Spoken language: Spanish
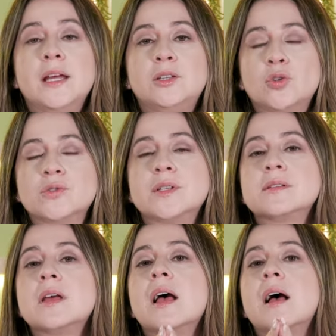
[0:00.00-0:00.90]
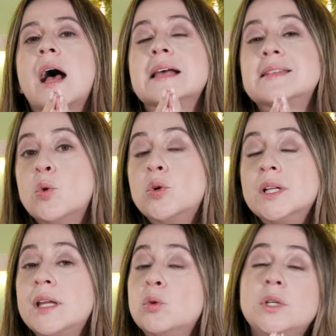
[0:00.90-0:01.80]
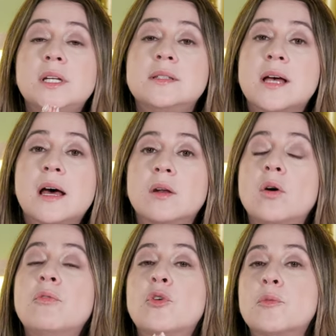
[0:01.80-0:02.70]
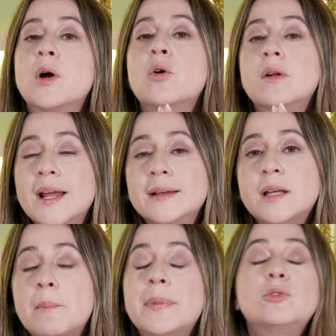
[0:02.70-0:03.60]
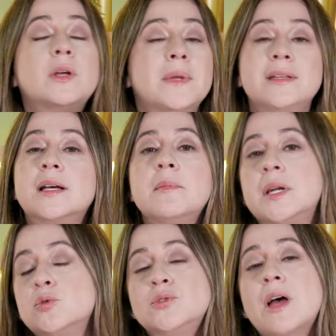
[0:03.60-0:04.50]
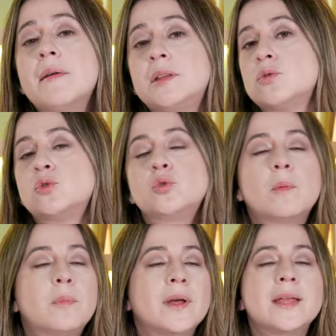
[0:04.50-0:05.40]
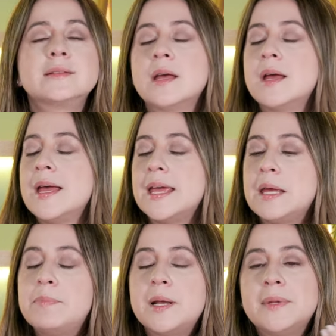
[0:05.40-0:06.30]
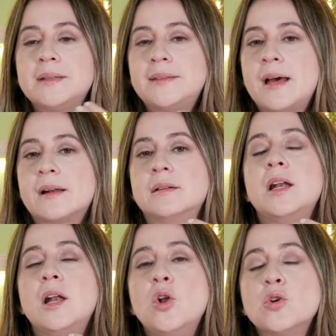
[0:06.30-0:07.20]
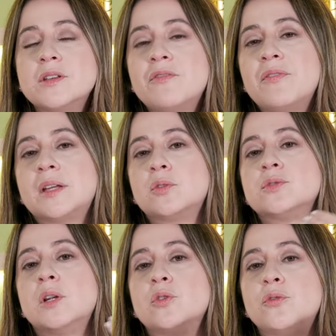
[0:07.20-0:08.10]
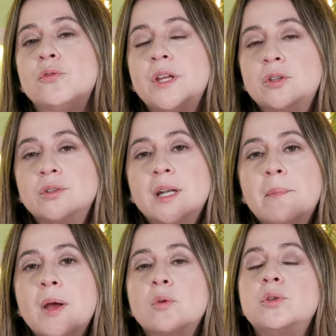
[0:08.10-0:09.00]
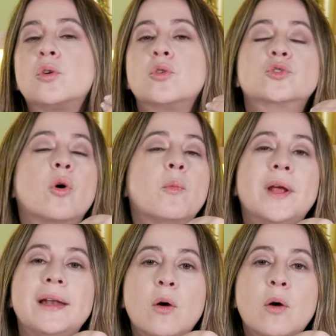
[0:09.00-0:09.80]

Entonces, asegúrate de utilizarlo de forma correcta, pero también de cambiar tus hábitos. Tú no puedes implementar los efectos de los fitoterapéuticos como el